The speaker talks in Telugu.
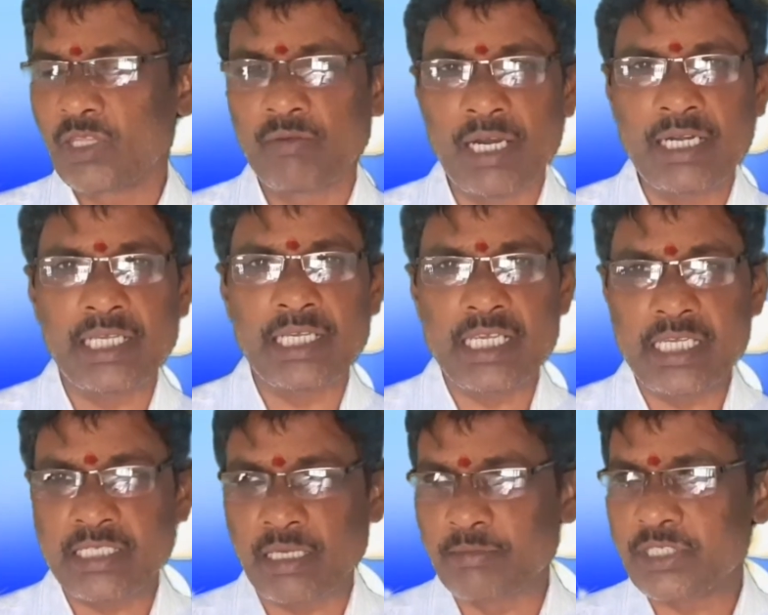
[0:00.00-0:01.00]
వంటి
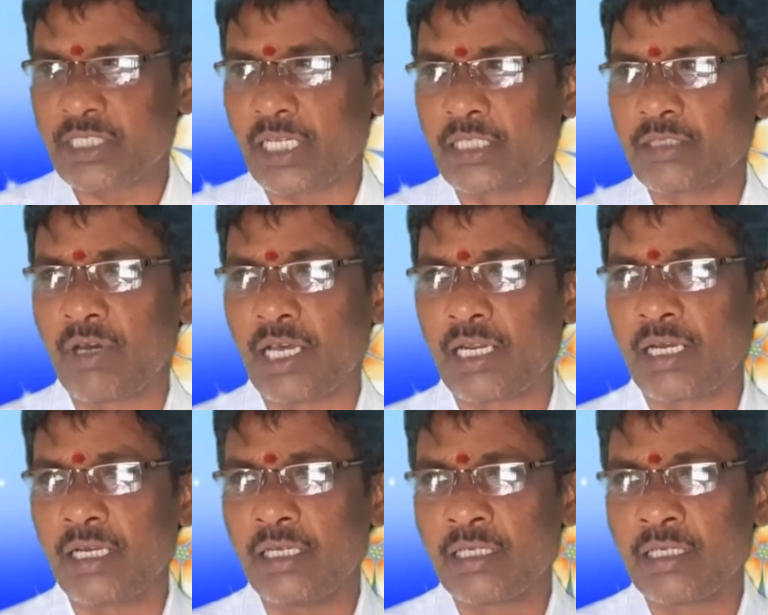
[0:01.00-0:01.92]
సంస్థల ద్వారా